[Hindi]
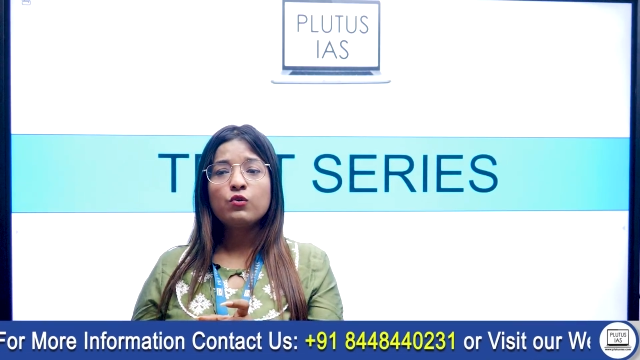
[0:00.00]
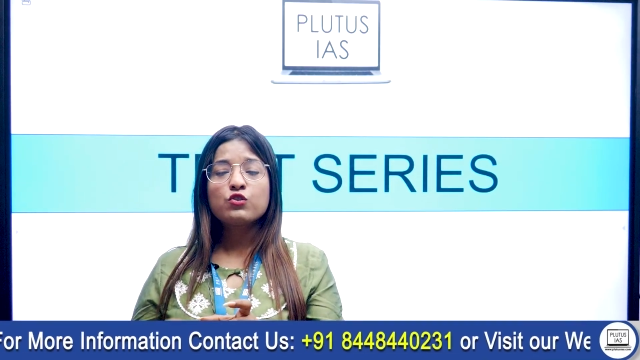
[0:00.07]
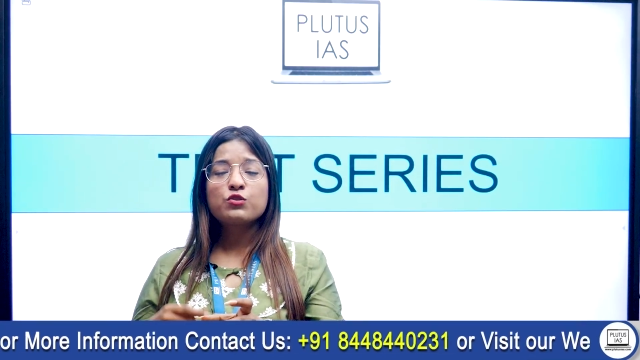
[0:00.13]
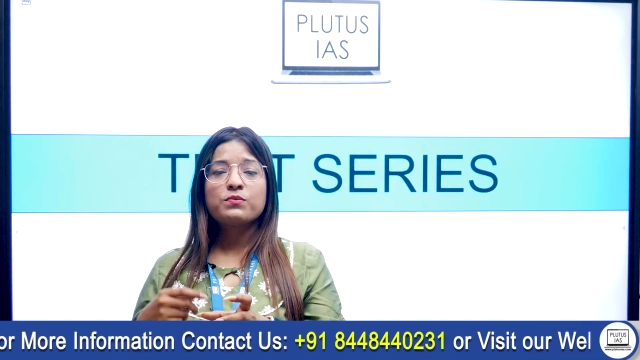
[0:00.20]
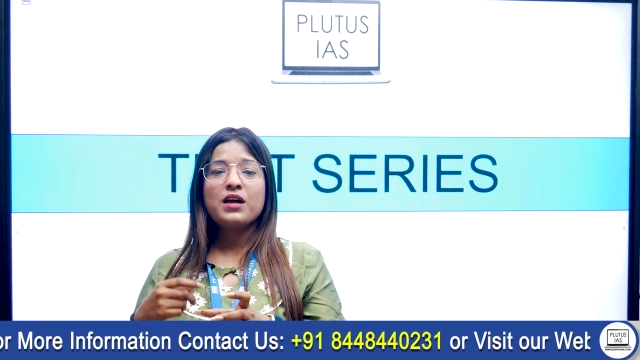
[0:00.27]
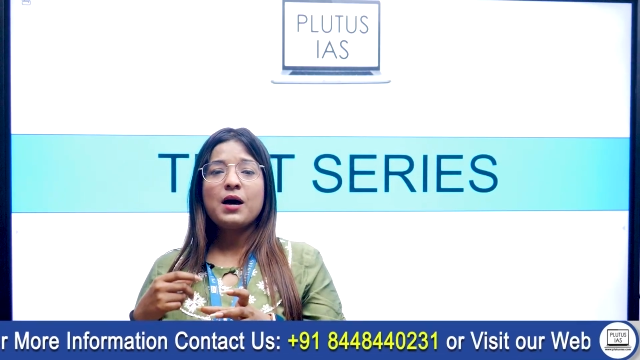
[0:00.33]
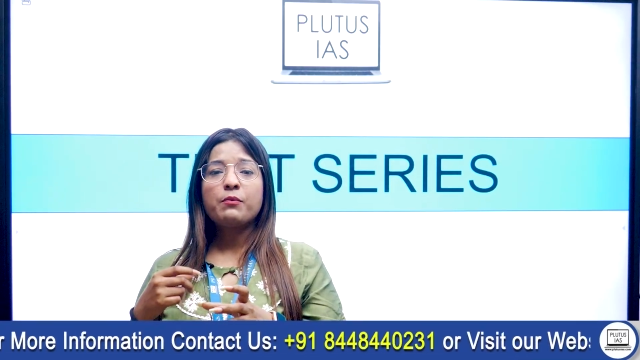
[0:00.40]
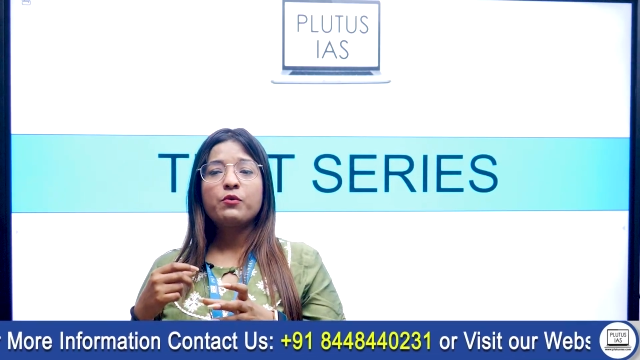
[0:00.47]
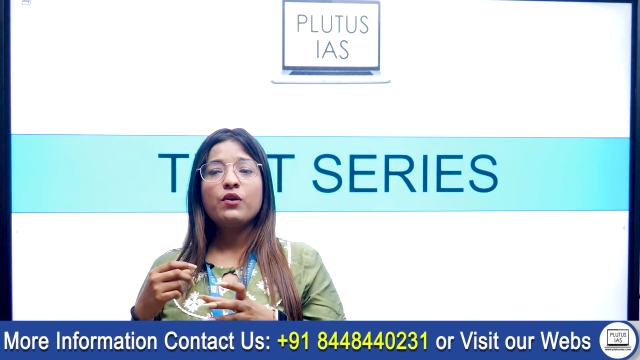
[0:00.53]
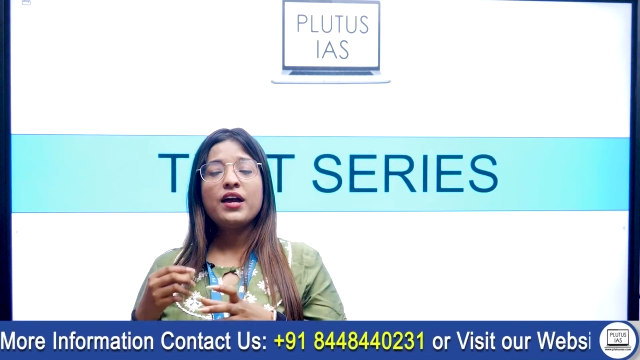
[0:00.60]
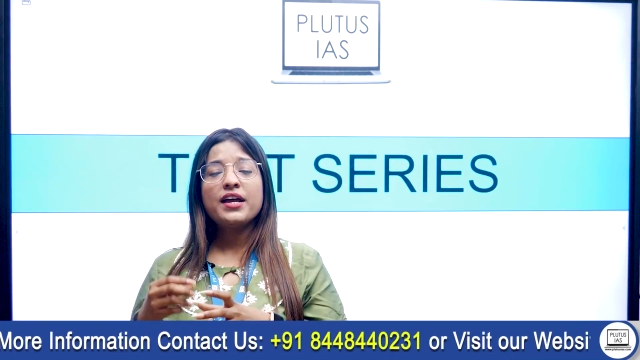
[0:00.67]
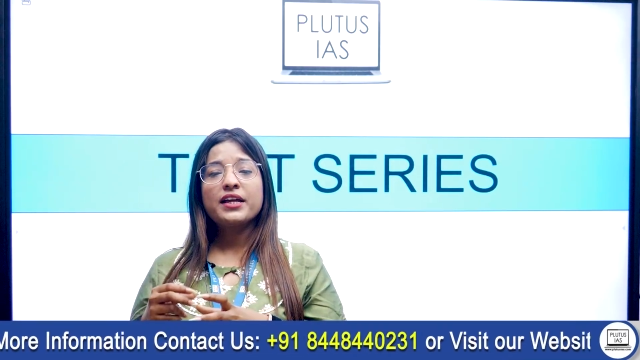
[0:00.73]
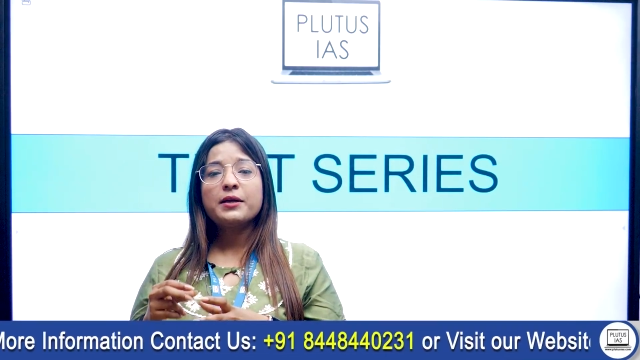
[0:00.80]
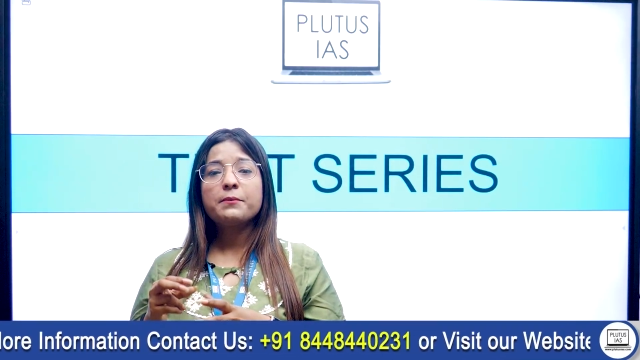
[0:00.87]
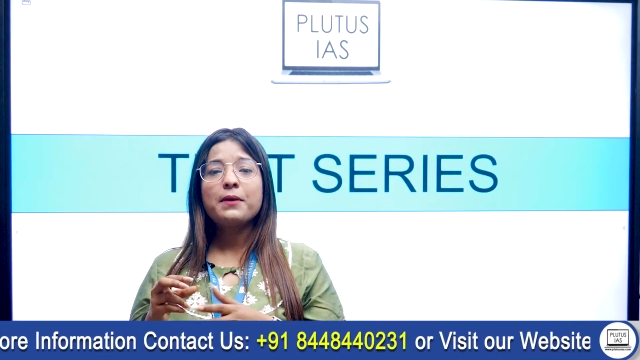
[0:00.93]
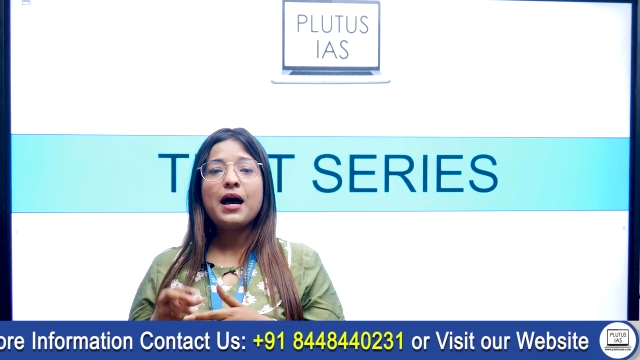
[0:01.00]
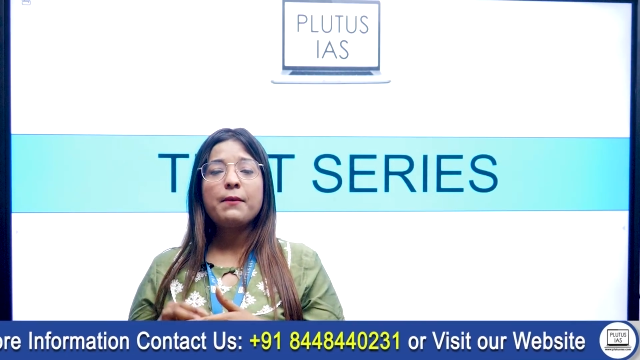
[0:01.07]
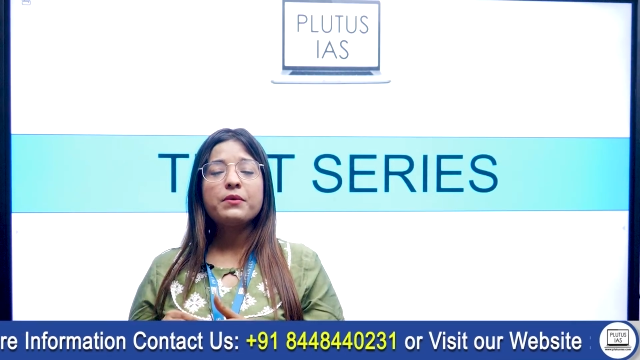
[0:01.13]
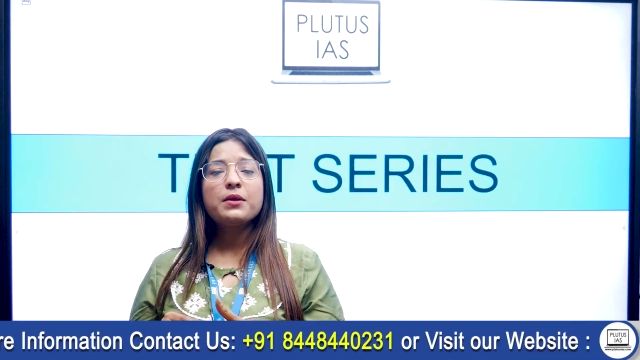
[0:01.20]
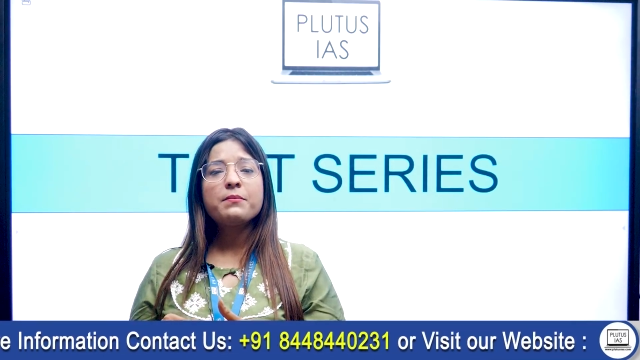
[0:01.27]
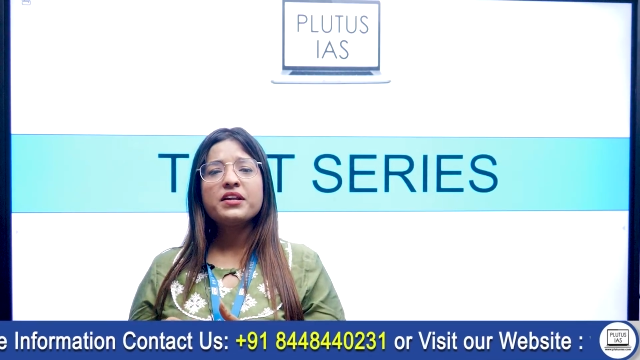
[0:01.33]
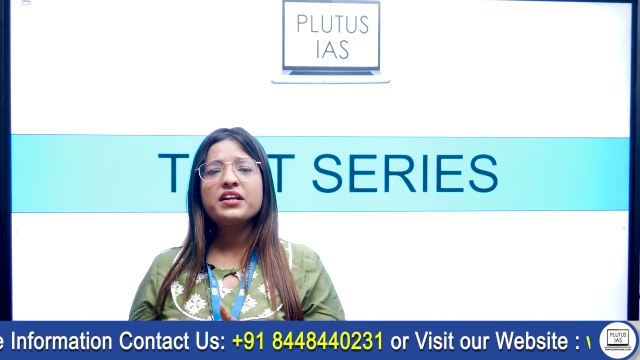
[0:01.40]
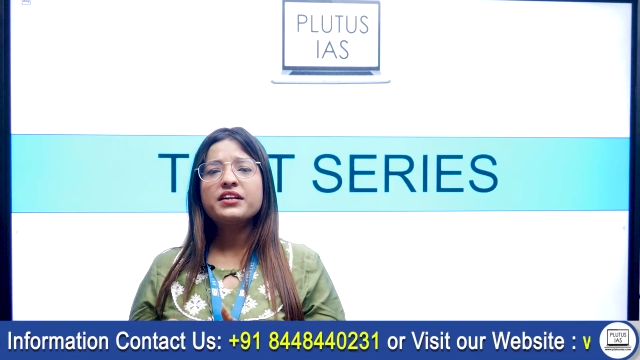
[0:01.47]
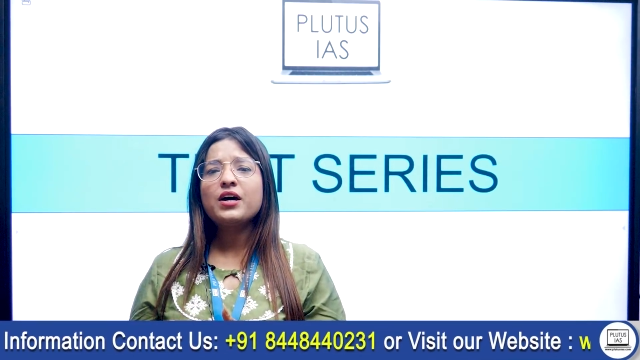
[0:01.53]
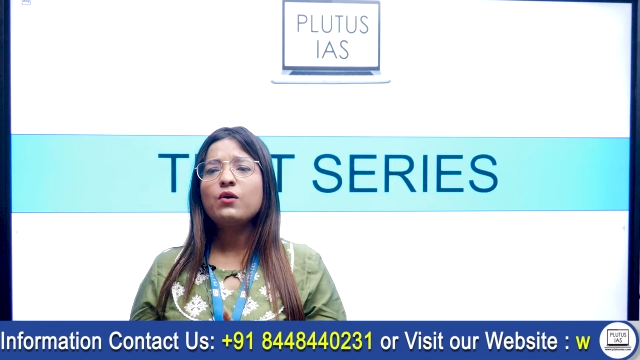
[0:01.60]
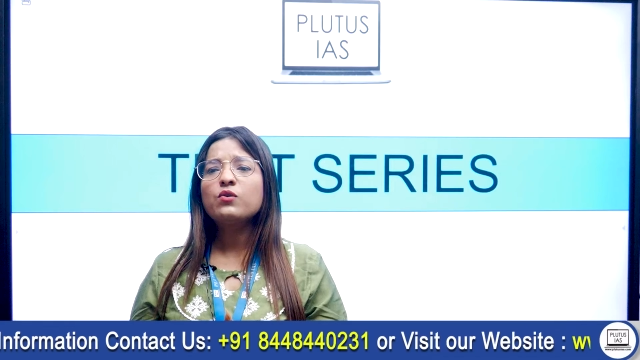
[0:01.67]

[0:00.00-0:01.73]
उस पर आपको है कि मैम ने मेरे